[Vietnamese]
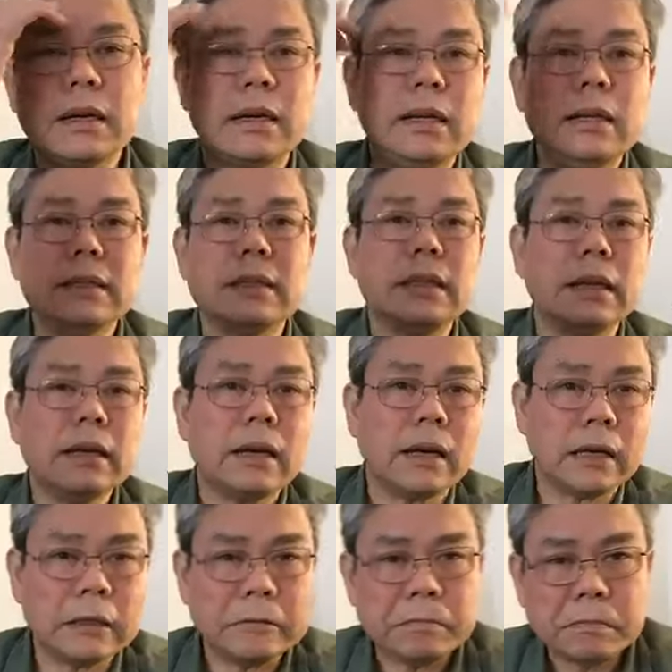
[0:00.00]
khi diễn
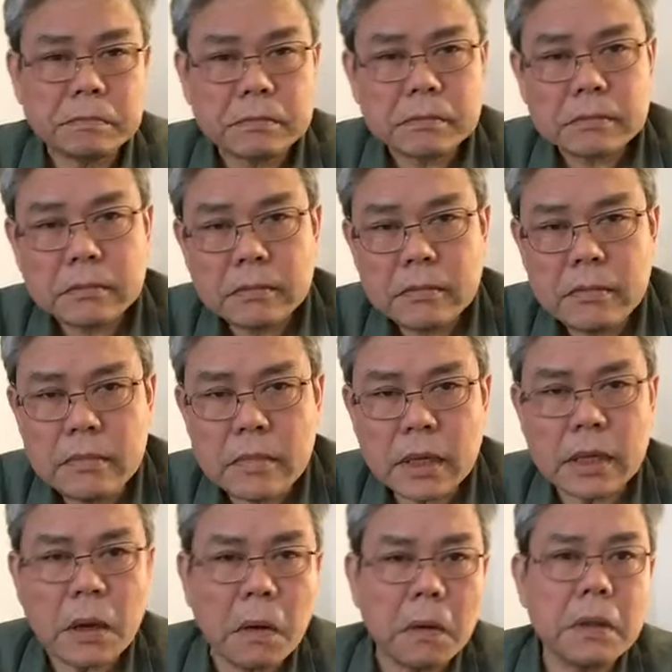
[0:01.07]
ra
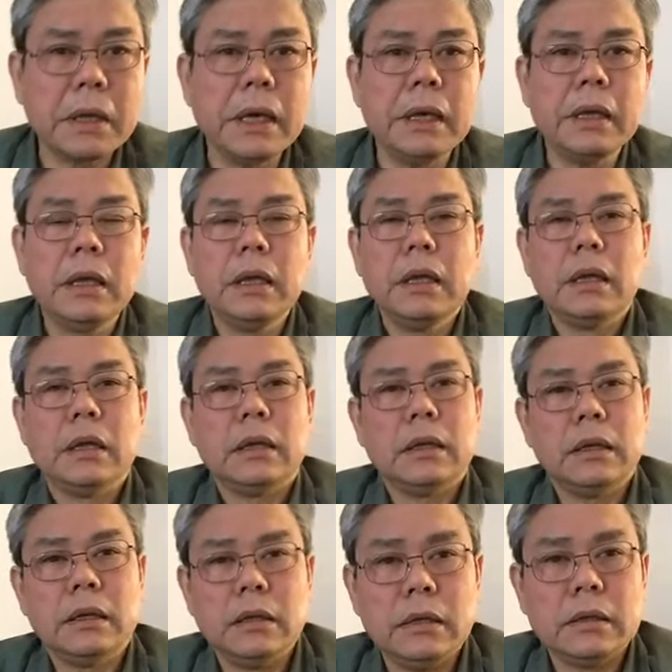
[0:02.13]
cái hội nghị
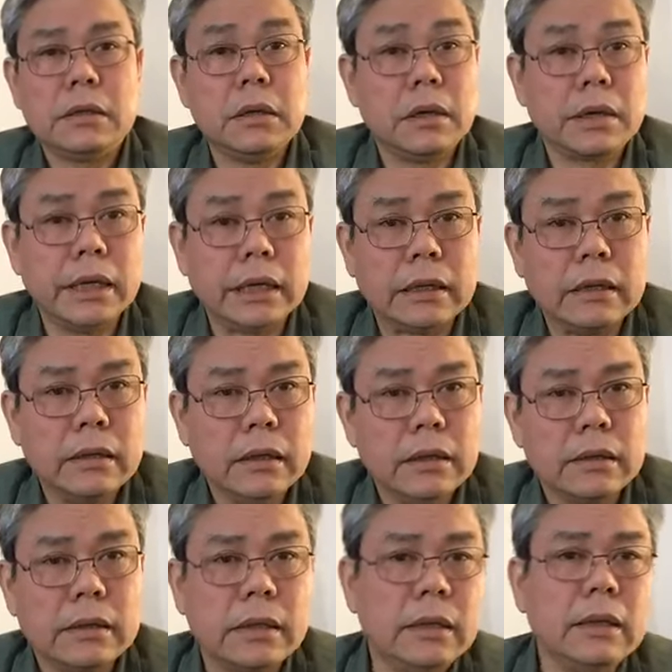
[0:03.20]
ừ, thượng đỉnh
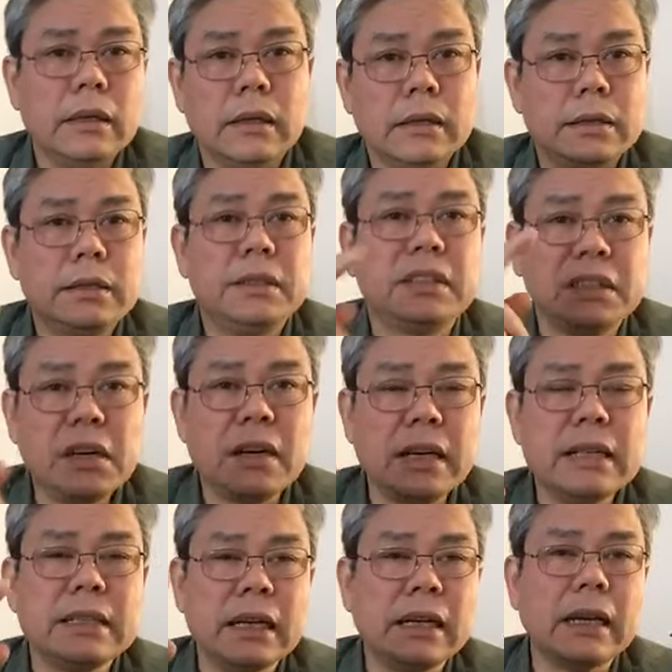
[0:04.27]
thì trước
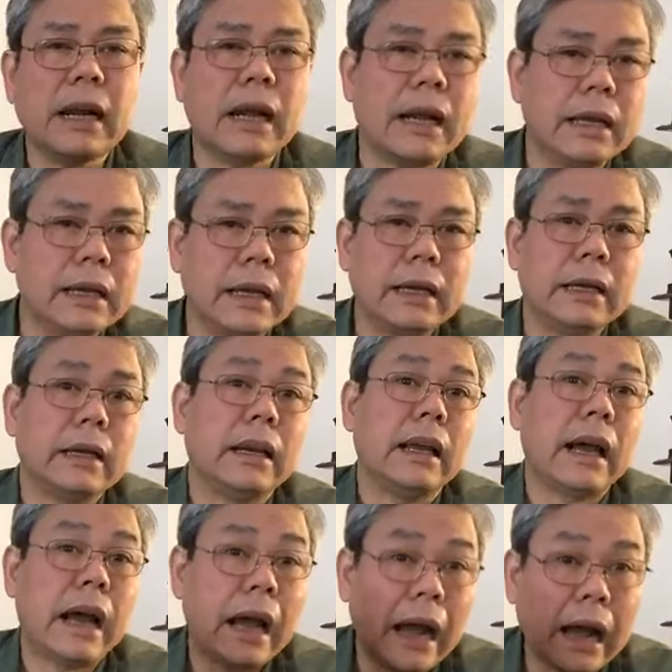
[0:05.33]
khi diễn ra hai ngày
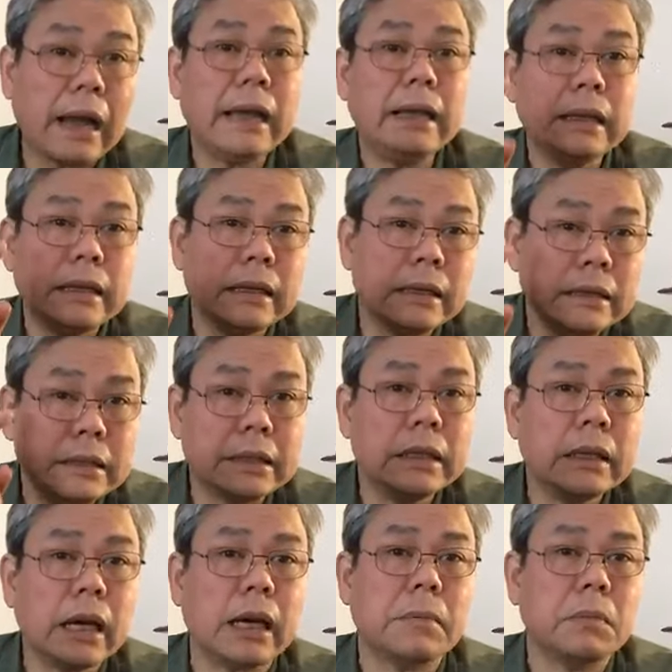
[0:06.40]
là hai cái
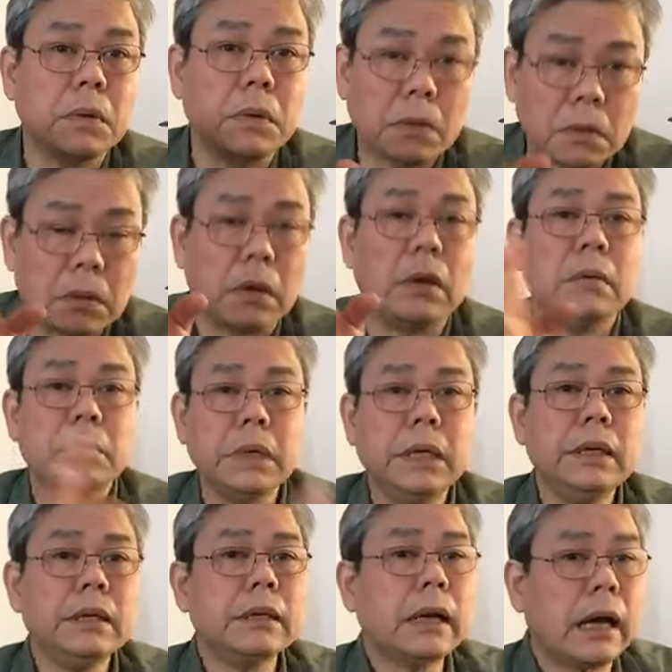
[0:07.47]
chiến hạm của
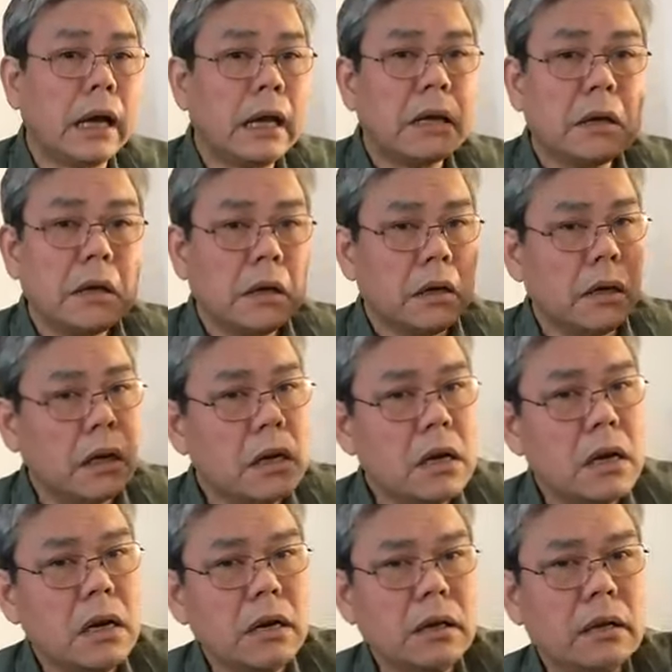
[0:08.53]
Mỹ đã
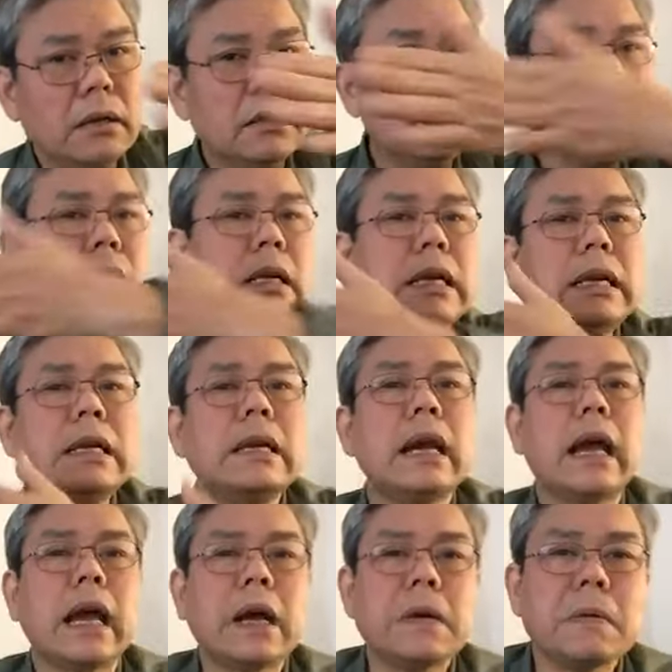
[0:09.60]
lừng lững lừng lững đi
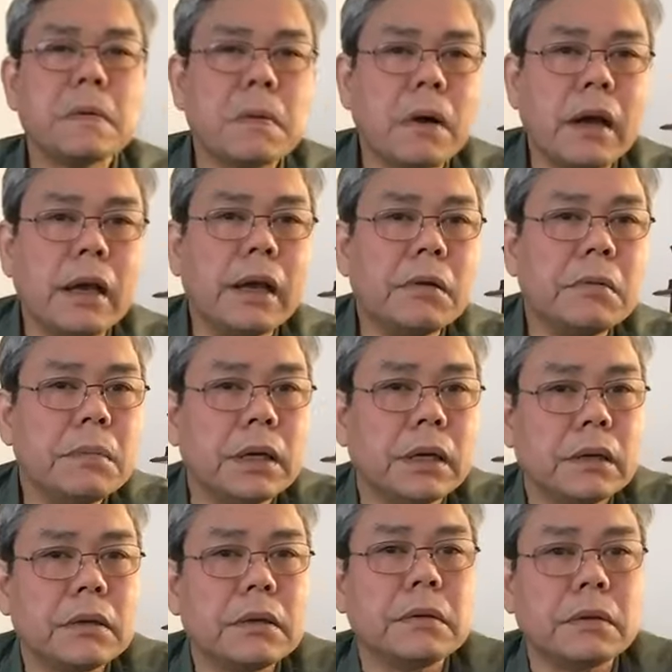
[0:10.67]
ngang qua eo
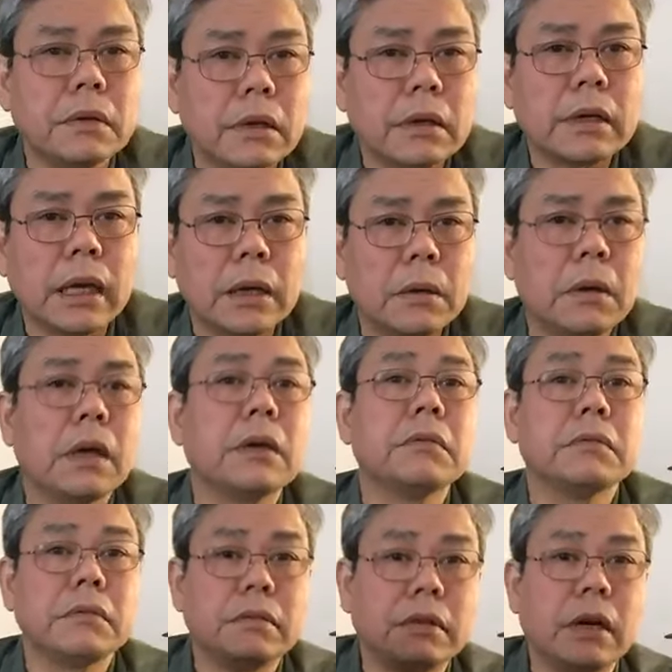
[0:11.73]
biển của Đài
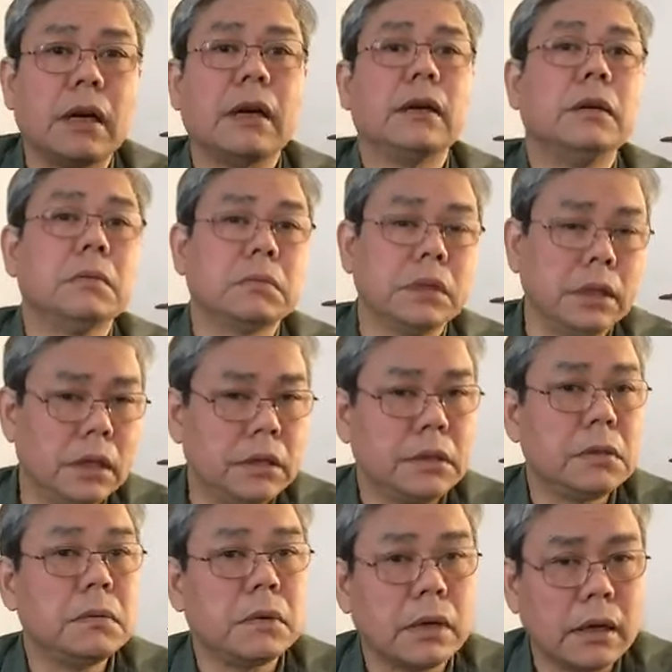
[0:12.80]
Loan và lục địa
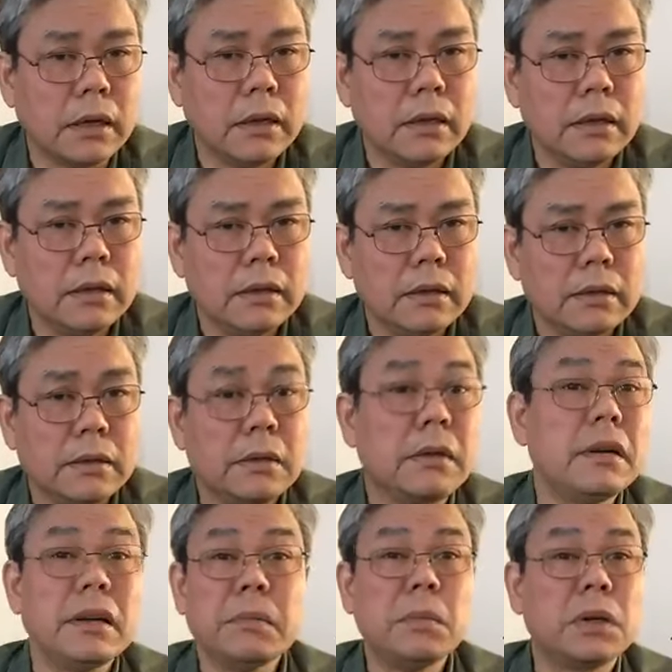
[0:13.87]
Trung Hoa.
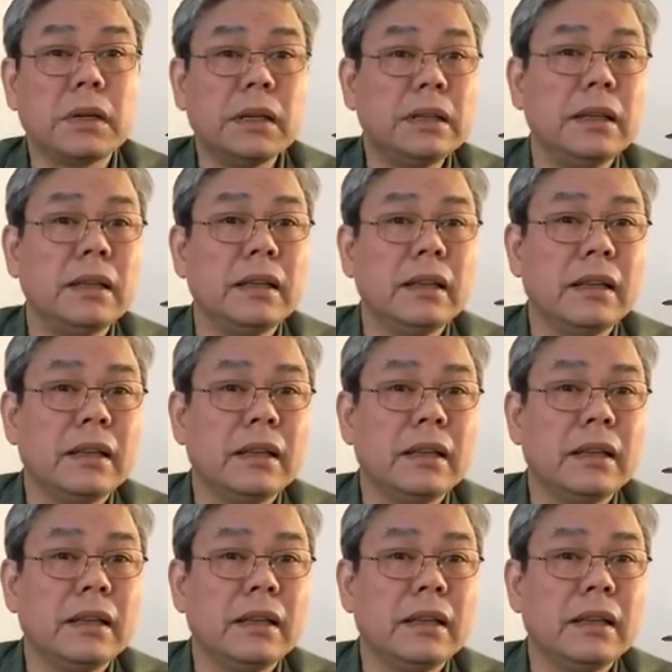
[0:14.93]
Đó là một cái gì?